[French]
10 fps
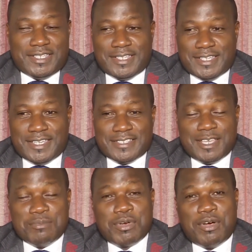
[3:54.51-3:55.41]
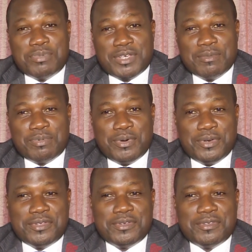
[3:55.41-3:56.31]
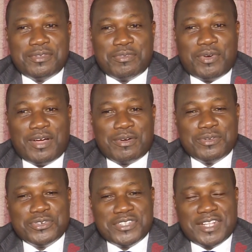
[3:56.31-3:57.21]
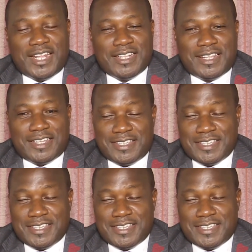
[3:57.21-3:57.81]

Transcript: euh, c'est un peu compliqué pour eux de, voir encore le général là,